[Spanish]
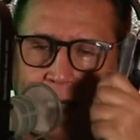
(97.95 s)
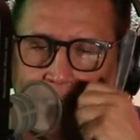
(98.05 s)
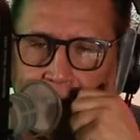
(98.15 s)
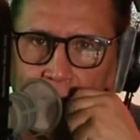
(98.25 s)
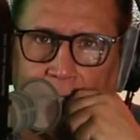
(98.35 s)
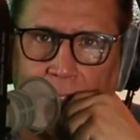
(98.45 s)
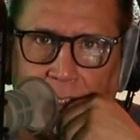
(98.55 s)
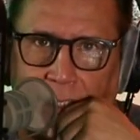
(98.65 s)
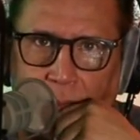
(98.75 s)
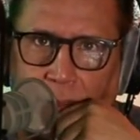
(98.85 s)
qué es lo que
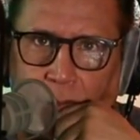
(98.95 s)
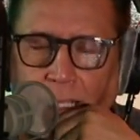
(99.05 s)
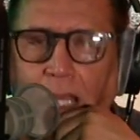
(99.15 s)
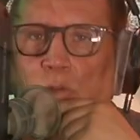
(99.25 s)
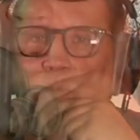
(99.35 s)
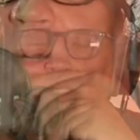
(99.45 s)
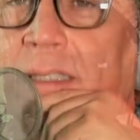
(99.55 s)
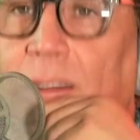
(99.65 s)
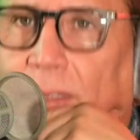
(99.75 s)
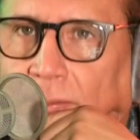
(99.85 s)
tienes pautado?
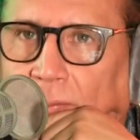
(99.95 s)
Cuéntame.